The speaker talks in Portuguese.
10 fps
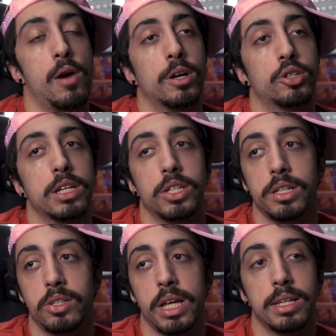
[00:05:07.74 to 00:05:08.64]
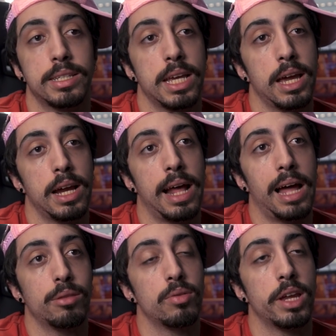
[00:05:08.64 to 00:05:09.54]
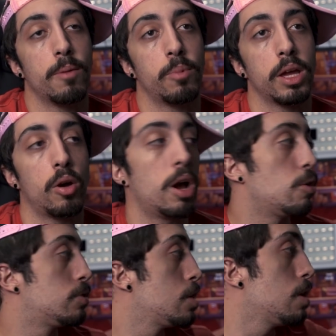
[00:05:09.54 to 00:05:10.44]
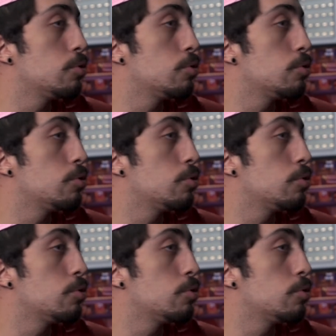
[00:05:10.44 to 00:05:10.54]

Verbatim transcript: eu acho que a gente tem que ser grato, né? Porque, olha, eu tenho,